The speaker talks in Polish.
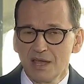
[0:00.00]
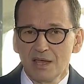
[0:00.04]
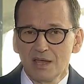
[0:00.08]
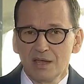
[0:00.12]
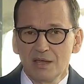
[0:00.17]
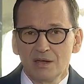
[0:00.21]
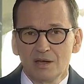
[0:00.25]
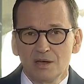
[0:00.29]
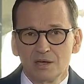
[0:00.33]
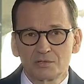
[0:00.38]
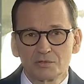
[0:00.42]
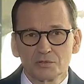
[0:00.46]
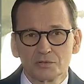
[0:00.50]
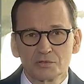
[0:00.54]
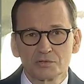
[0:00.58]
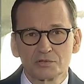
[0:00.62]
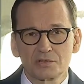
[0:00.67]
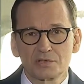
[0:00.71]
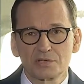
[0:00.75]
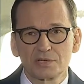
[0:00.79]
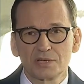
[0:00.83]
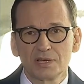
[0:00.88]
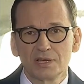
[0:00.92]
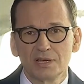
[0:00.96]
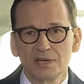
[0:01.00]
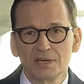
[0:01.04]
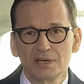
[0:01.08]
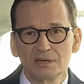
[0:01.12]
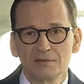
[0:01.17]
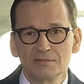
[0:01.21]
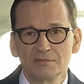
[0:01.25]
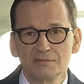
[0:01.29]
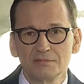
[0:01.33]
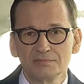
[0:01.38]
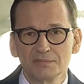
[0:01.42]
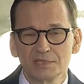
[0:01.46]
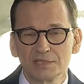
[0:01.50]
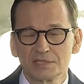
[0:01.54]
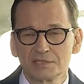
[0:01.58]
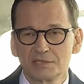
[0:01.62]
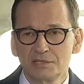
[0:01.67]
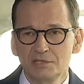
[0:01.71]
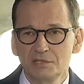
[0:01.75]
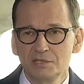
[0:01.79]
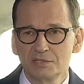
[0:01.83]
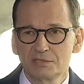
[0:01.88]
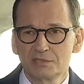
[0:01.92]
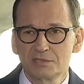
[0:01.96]
Otóż e, z
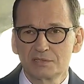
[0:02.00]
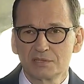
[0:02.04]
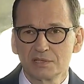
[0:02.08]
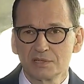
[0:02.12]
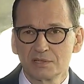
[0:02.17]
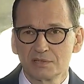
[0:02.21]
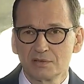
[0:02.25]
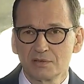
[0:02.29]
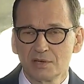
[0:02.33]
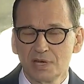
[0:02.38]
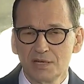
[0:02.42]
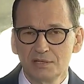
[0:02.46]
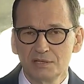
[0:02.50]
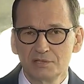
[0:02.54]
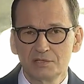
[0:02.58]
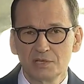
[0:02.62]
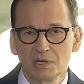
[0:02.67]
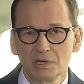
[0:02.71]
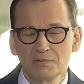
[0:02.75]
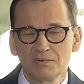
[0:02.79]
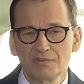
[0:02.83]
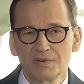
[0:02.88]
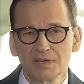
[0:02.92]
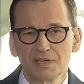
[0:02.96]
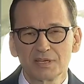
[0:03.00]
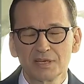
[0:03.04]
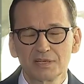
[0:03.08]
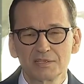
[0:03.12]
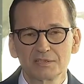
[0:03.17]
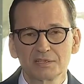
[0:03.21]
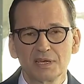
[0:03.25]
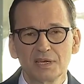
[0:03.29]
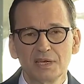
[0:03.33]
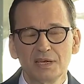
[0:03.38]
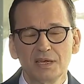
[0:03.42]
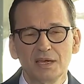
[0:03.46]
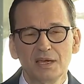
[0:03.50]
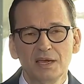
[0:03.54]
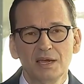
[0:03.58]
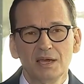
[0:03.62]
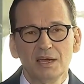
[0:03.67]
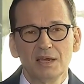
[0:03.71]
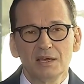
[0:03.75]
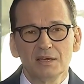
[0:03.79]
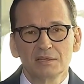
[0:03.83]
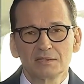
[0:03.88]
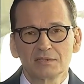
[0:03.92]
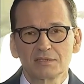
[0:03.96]
list Koalicji Obywatelskiej
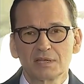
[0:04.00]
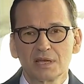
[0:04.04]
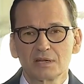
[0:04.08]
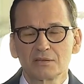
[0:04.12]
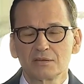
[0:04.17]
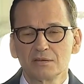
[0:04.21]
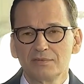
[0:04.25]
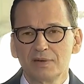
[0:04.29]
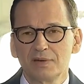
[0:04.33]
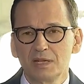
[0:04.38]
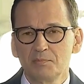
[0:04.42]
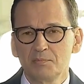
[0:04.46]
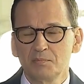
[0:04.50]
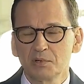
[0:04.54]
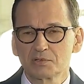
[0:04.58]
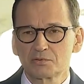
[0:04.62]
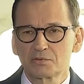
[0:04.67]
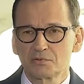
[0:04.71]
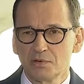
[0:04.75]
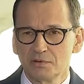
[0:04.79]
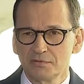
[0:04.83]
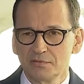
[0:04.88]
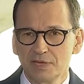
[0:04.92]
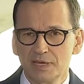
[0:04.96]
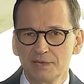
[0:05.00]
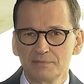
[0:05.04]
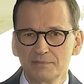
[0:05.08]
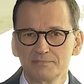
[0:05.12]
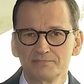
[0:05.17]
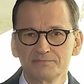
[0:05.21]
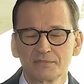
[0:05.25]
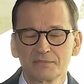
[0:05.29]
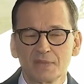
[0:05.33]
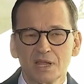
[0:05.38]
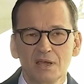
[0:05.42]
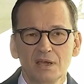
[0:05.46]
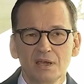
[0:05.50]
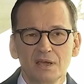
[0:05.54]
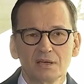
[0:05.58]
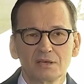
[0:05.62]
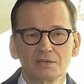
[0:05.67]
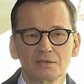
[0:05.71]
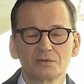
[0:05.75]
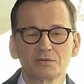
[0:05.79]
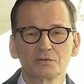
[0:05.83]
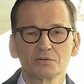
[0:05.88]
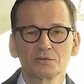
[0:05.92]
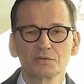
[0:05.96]
startowali posłowie,
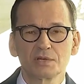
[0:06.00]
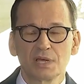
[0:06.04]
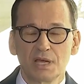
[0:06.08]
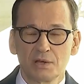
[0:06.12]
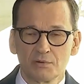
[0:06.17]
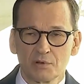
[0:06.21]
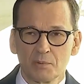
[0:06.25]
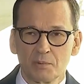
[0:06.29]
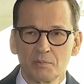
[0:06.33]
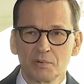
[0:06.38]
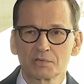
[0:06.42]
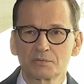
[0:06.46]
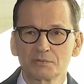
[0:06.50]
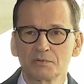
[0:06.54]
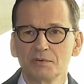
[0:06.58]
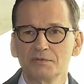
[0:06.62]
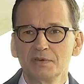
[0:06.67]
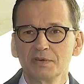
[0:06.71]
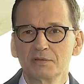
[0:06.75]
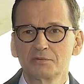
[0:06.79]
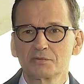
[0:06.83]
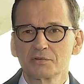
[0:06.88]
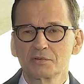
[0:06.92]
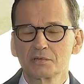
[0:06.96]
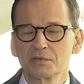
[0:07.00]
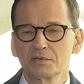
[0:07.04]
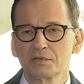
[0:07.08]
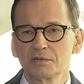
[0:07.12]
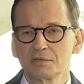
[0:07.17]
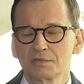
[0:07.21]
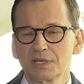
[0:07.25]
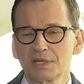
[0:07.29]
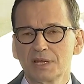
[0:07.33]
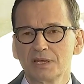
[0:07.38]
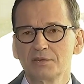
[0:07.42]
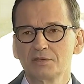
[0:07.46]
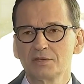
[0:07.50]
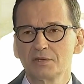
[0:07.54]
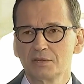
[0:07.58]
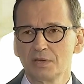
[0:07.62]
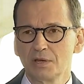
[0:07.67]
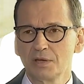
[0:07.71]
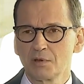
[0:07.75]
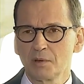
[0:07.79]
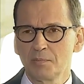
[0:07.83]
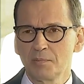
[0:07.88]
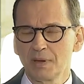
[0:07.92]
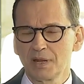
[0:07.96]
którzy, europosłowie, którzy dostali się do
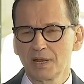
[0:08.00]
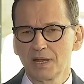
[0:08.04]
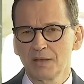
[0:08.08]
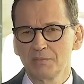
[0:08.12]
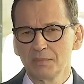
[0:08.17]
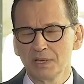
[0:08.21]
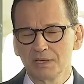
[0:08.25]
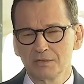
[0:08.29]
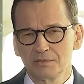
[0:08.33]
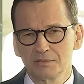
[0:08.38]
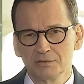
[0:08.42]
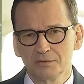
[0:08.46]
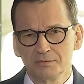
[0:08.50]
Europarlamentu